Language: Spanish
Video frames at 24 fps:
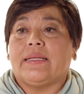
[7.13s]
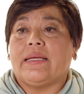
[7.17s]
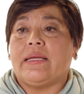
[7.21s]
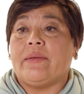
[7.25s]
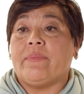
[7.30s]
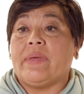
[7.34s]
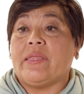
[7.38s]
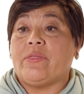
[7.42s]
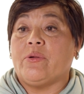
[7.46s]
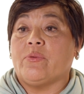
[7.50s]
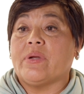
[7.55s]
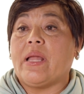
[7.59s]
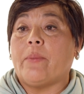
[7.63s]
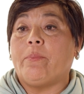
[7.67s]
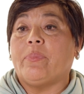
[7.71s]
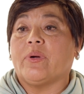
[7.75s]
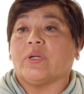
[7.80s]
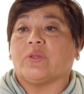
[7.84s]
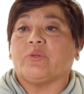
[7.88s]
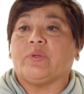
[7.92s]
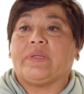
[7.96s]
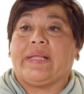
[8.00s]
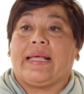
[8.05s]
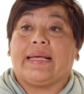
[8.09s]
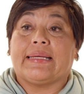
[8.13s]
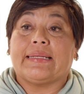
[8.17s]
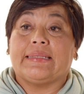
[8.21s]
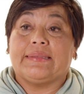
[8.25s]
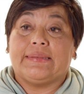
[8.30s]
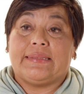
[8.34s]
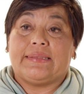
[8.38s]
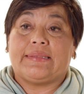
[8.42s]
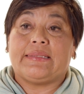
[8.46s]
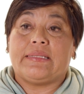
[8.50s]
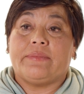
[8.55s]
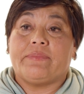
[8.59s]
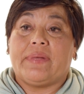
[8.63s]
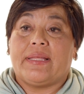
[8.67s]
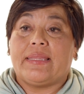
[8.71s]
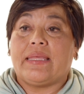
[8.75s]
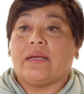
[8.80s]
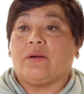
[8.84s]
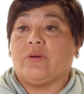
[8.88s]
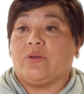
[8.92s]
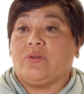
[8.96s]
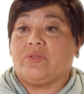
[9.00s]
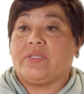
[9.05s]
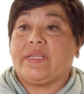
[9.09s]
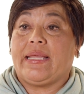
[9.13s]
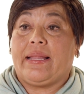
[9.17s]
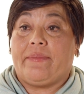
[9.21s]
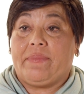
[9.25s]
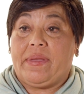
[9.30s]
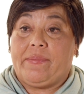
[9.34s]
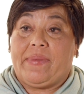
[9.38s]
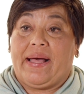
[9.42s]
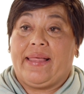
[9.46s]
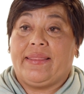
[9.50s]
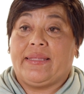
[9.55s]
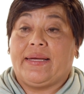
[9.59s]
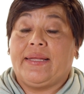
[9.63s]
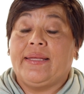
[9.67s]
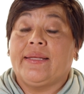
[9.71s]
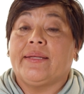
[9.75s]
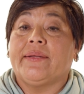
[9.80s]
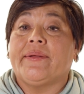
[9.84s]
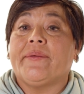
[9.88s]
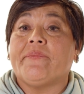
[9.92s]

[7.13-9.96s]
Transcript: y me dio una oportunidad grandísima de conocer a mi madre.